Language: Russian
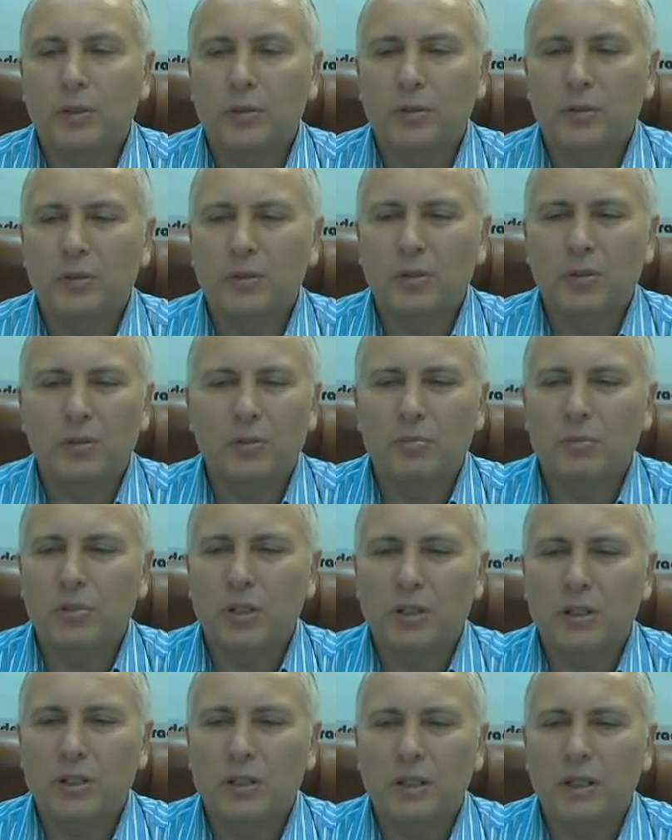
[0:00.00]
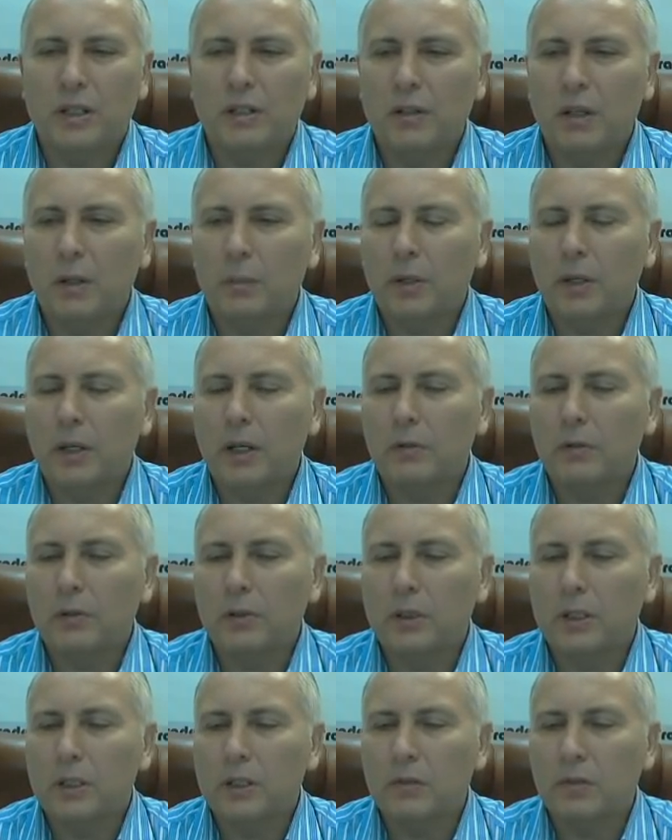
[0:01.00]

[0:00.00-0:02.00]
Но, честно говоря, пока вот эта